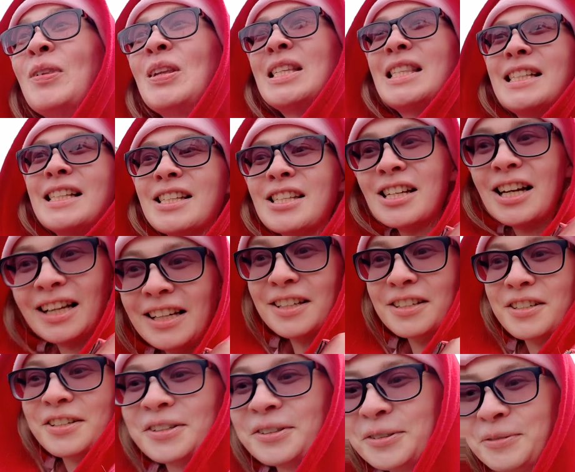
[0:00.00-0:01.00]
изначально,
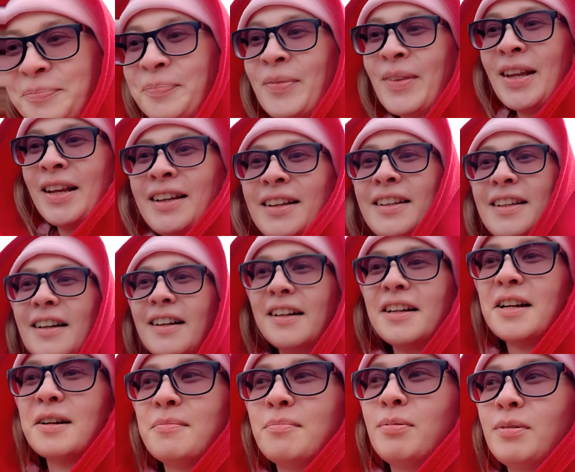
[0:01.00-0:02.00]
что я
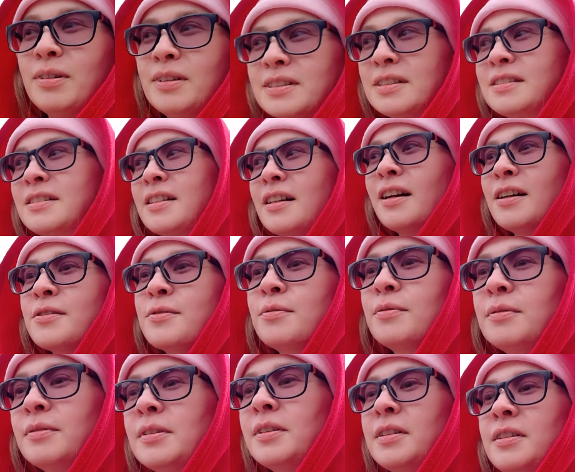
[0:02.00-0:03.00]
как бы
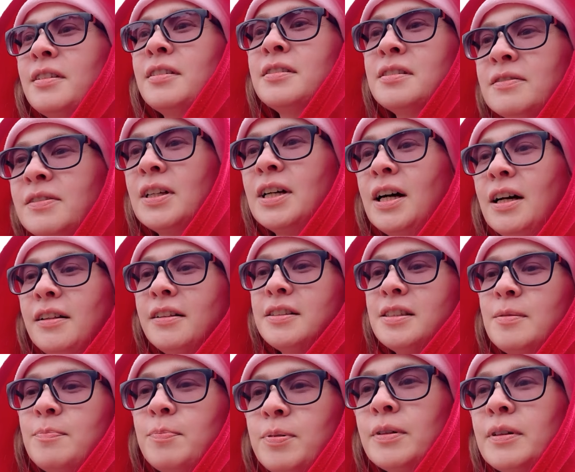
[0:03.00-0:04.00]
сразу это отодвигала,
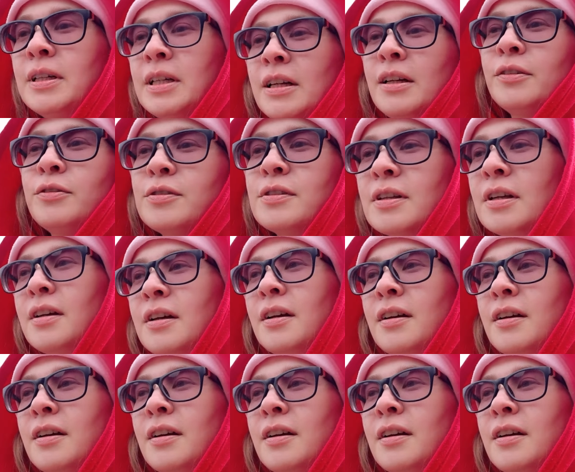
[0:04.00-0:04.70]
типа, то есть